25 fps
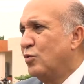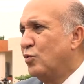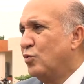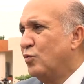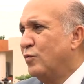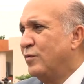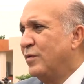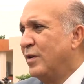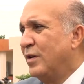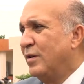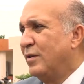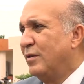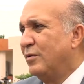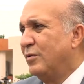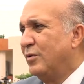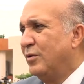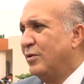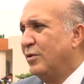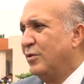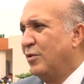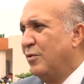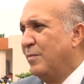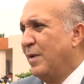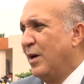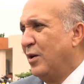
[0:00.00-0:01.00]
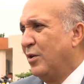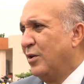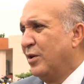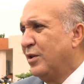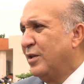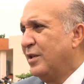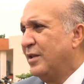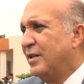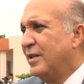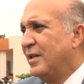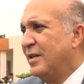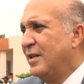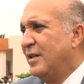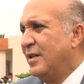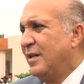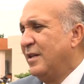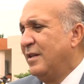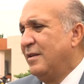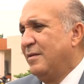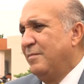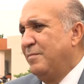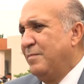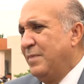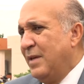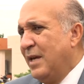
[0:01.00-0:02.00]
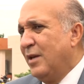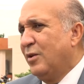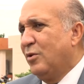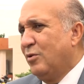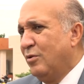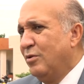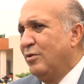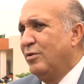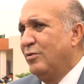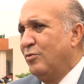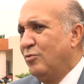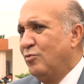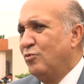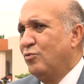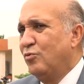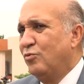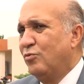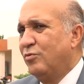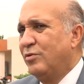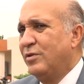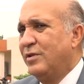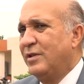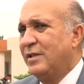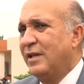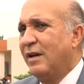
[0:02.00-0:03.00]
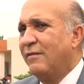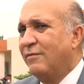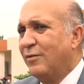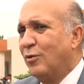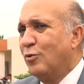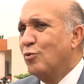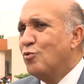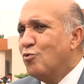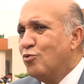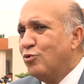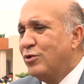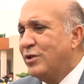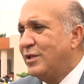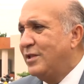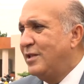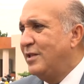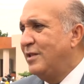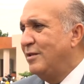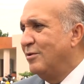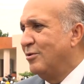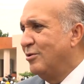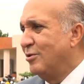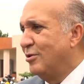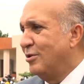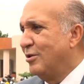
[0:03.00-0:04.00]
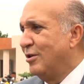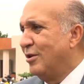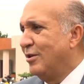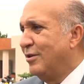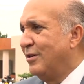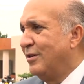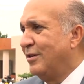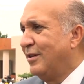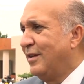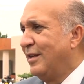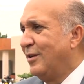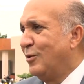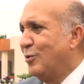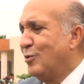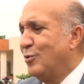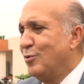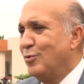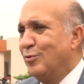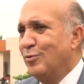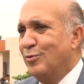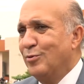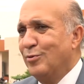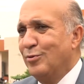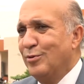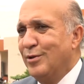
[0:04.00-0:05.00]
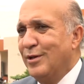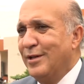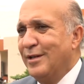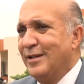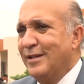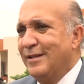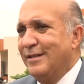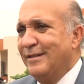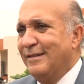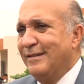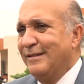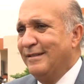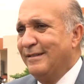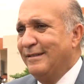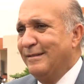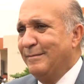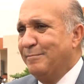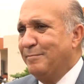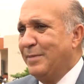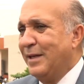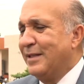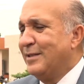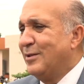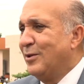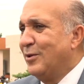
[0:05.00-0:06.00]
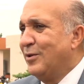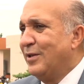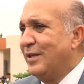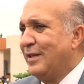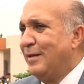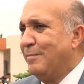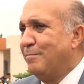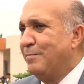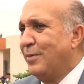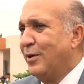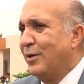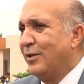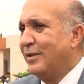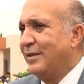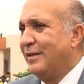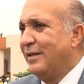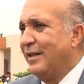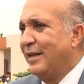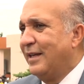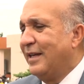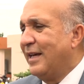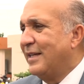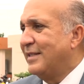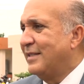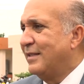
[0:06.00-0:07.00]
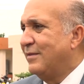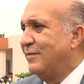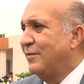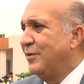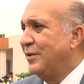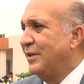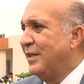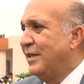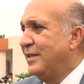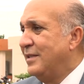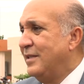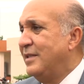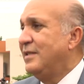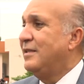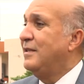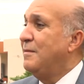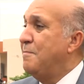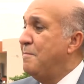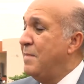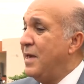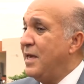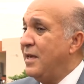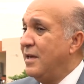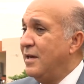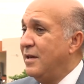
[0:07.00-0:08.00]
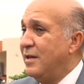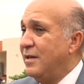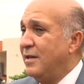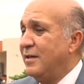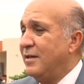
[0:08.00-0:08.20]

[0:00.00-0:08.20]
souvent au Maroc bien que nous avons aussi encore quelques euh, personnes qui portent des casques fantaisistes, mais